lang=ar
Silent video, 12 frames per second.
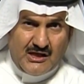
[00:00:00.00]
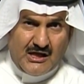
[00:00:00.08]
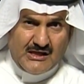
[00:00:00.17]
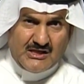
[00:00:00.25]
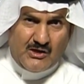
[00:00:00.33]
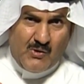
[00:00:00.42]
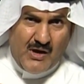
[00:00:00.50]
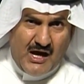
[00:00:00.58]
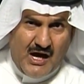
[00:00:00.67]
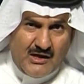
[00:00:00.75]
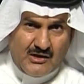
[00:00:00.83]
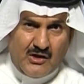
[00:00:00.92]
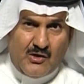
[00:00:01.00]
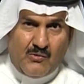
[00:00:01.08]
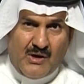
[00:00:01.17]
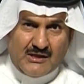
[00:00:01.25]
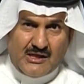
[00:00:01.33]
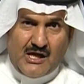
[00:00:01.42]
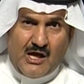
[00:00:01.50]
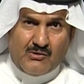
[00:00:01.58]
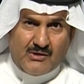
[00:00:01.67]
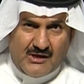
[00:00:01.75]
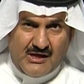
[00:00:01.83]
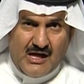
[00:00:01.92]
القطري وخنقه
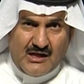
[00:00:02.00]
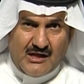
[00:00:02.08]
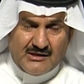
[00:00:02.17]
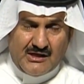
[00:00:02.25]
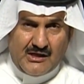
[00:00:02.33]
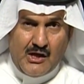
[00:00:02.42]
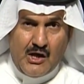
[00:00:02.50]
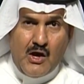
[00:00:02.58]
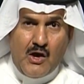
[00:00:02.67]
وتدهور الريال القطري